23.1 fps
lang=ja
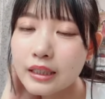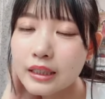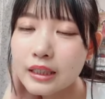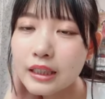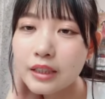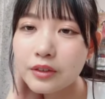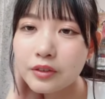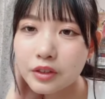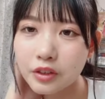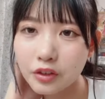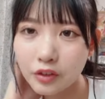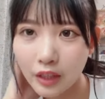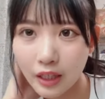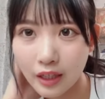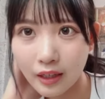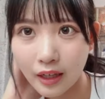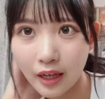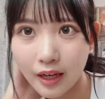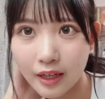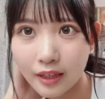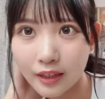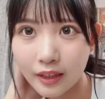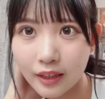ジェフ長
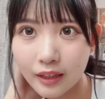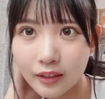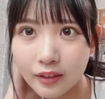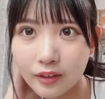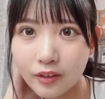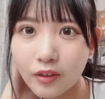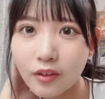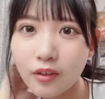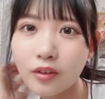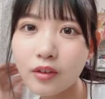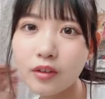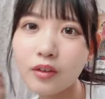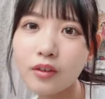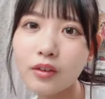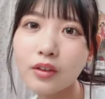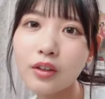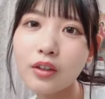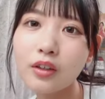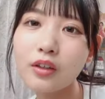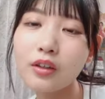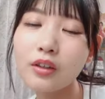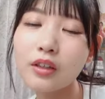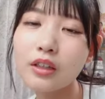官ありがと
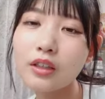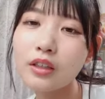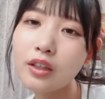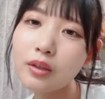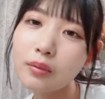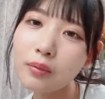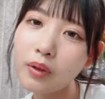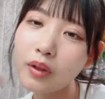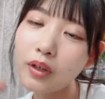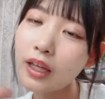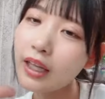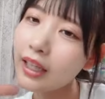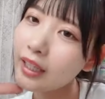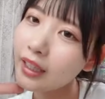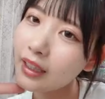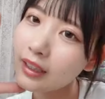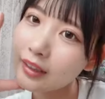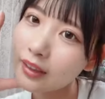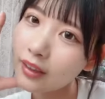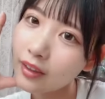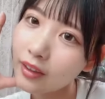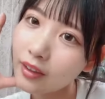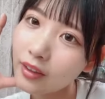う4位ルイボあり
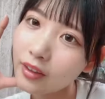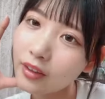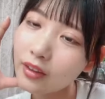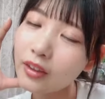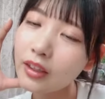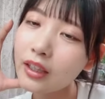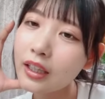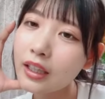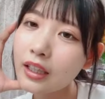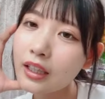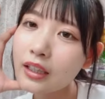がとう